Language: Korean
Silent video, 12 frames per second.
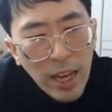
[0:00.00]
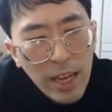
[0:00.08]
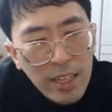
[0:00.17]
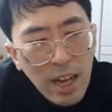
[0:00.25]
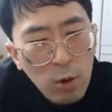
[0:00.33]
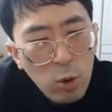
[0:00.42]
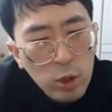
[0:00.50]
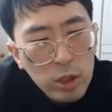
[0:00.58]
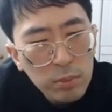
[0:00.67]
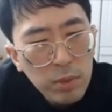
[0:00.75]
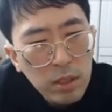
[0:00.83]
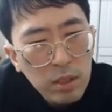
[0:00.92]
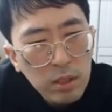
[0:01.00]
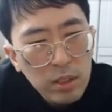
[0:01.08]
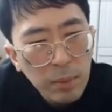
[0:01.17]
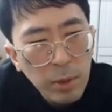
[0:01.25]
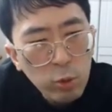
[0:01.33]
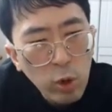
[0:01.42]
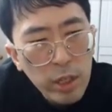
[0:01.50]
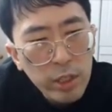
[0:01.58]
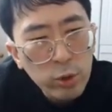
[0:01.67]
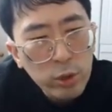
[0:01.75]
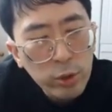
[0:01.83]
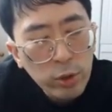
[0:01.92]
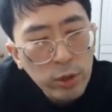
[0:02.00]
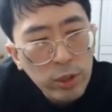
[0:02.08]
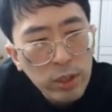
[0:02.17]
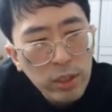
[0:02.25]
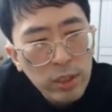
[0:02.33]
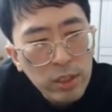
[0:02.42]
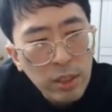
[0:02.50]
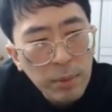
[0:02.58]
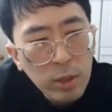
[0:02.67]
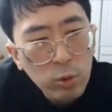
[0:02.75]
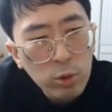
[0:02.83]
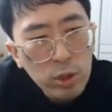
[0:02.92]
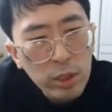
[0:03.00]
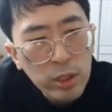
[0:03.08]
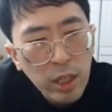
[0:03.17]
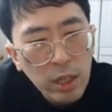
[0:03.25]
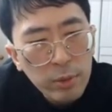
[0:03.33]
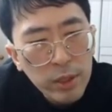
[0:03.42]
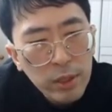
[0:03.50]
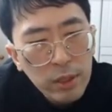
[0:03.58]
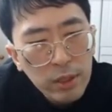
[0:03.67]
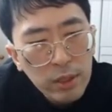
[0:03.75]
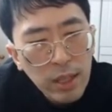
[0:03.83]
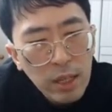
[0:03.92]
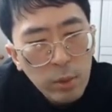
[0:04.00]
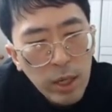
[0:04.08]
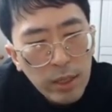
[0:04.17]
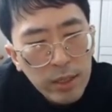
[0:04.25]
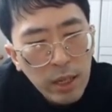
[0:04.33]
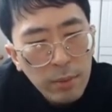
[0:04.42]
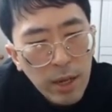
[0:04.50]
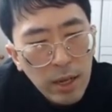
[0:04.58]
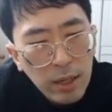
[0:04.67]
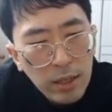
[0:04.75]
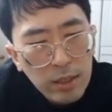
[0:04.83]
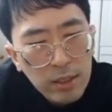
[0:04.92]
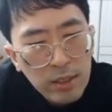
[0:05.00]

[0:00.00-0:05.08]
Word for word: 에이 강공이지 뭐 재밌게 돌아야죠 그죠? 재밌게 도는 수로 선택합시다. 때려봐 때려봐.